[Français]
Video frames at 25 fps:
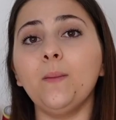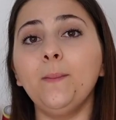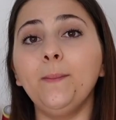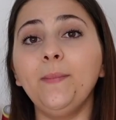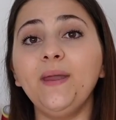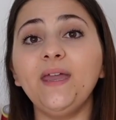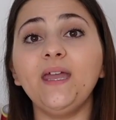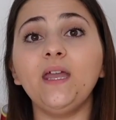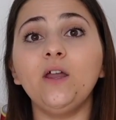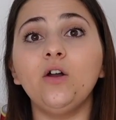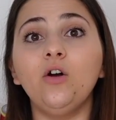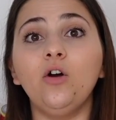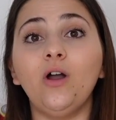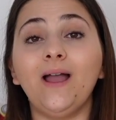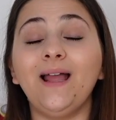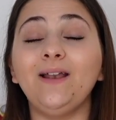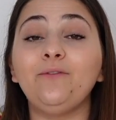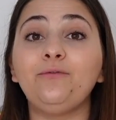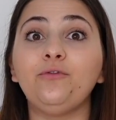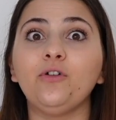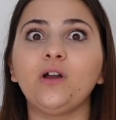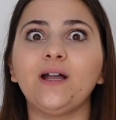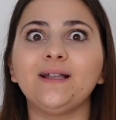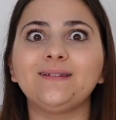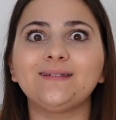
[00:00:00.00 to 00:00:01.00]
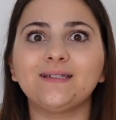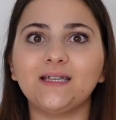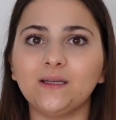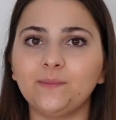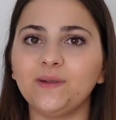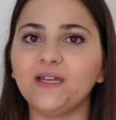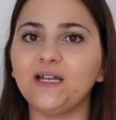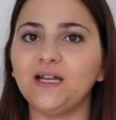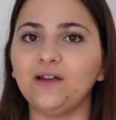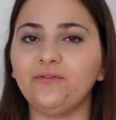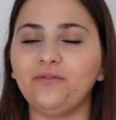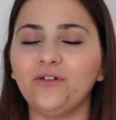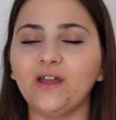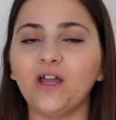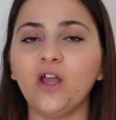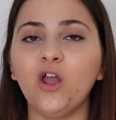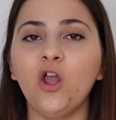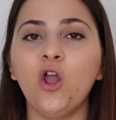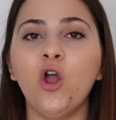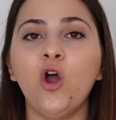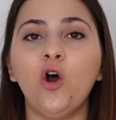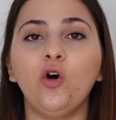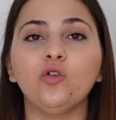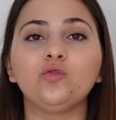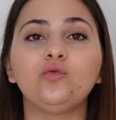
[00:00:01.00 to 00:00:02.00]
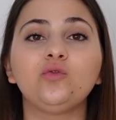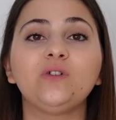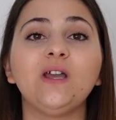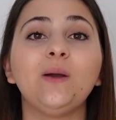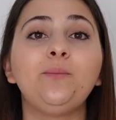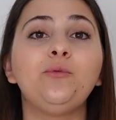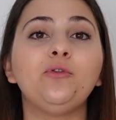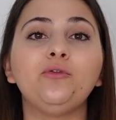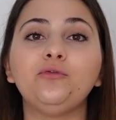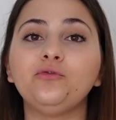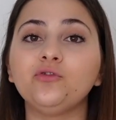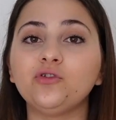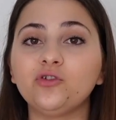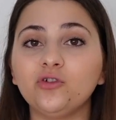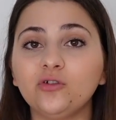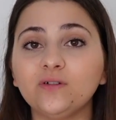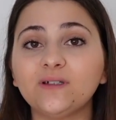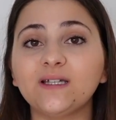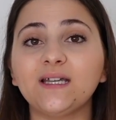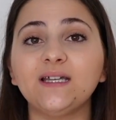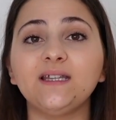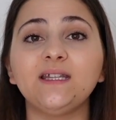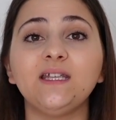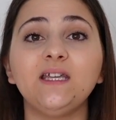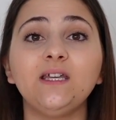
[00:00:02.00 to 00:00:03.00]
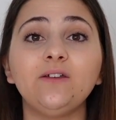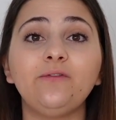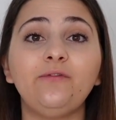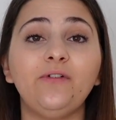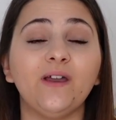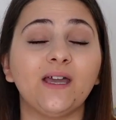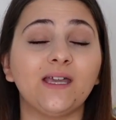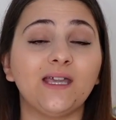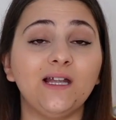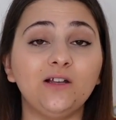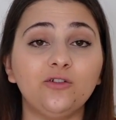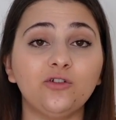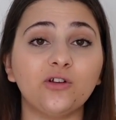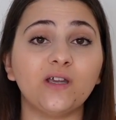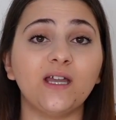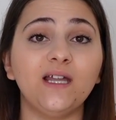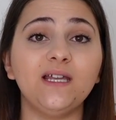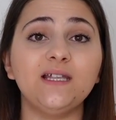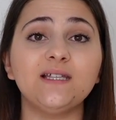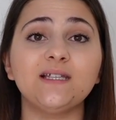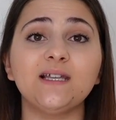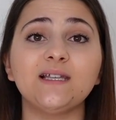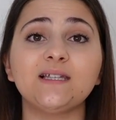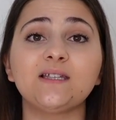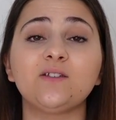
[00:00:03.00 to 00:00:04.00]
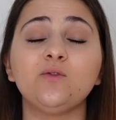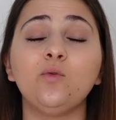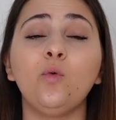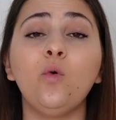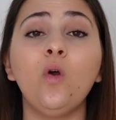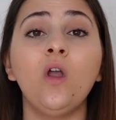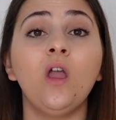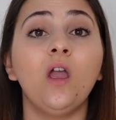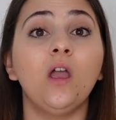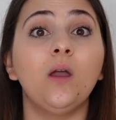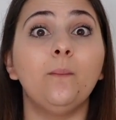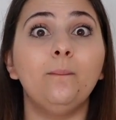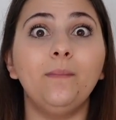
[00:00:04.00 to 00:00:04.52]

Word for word: mais euh, elle fera très bien l'affaire, en tout cas pour vous entraîner, faire quelques réalisations,